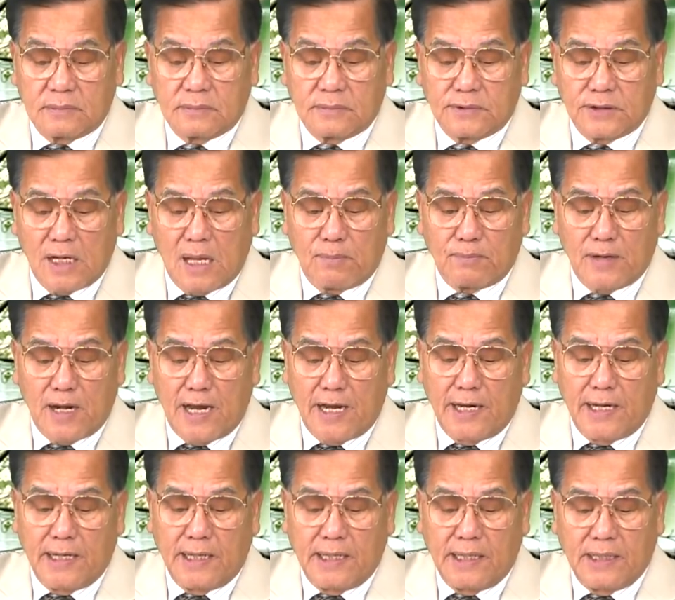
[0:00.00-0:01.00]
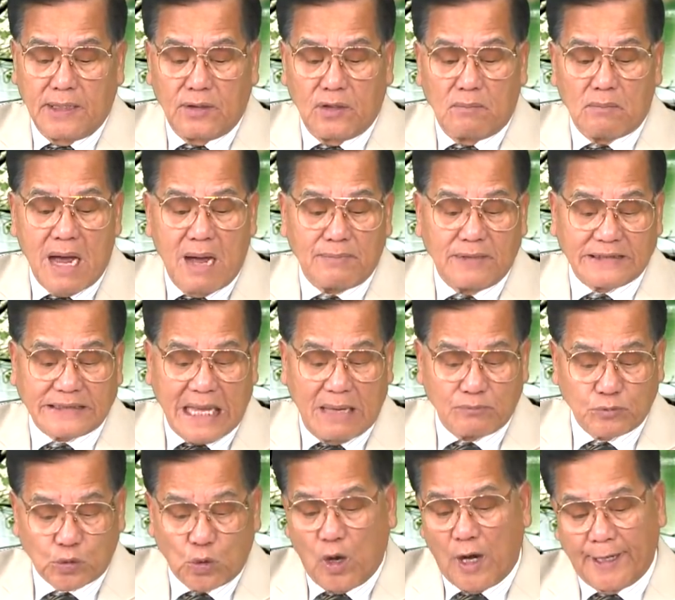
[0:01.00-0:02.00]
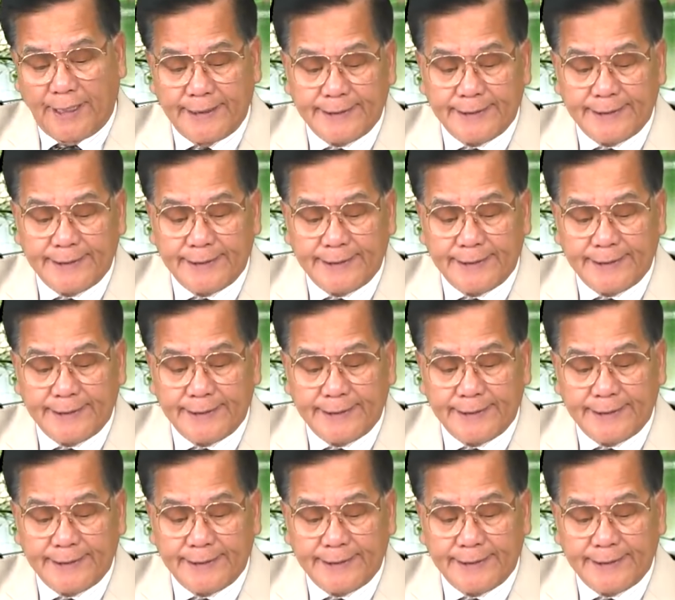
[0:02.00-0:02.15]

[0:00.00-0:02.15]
Năm nay nó 38 tuổi.